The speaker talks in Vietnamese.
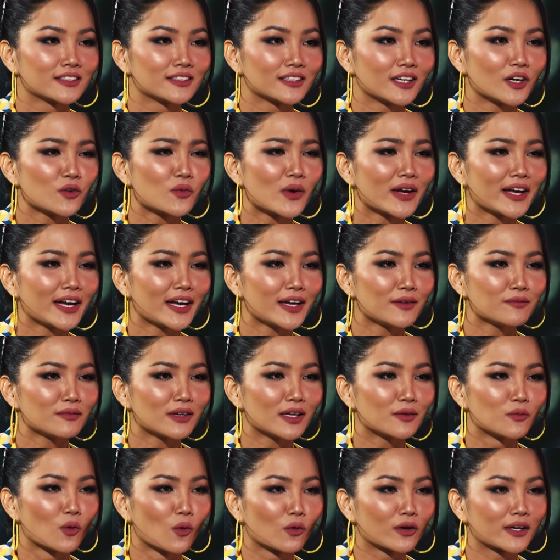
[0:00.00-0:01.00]
Ở quê em
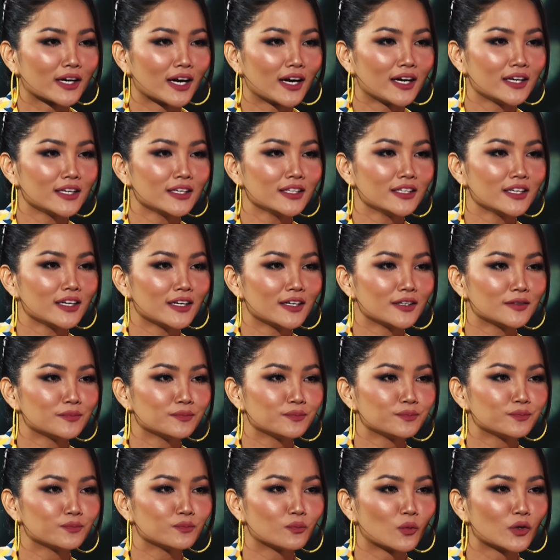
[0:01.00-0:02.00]
là một cái
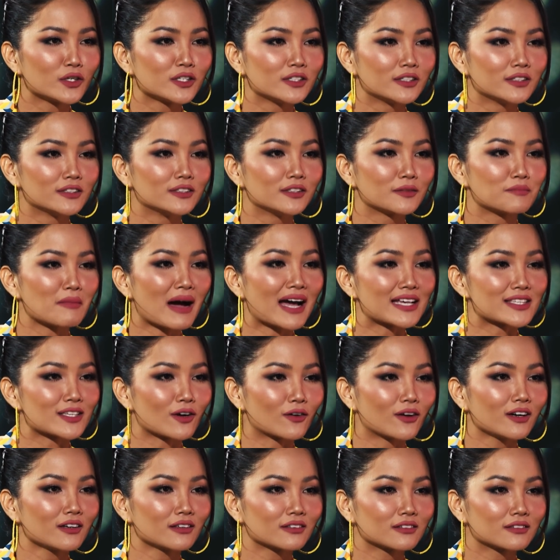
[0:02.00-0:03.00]
mỗi người được ba
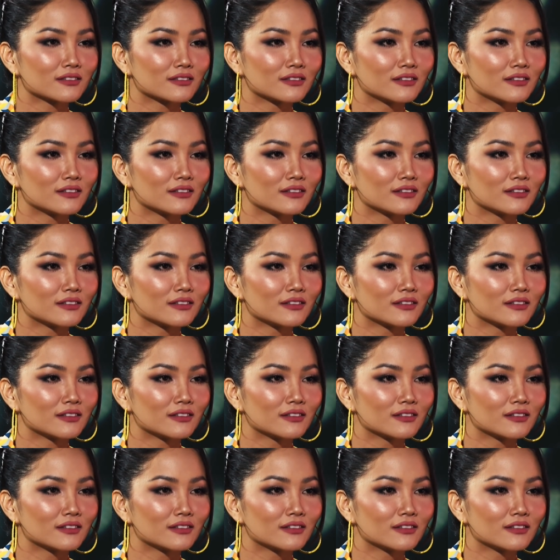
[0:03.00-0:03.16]
sào đất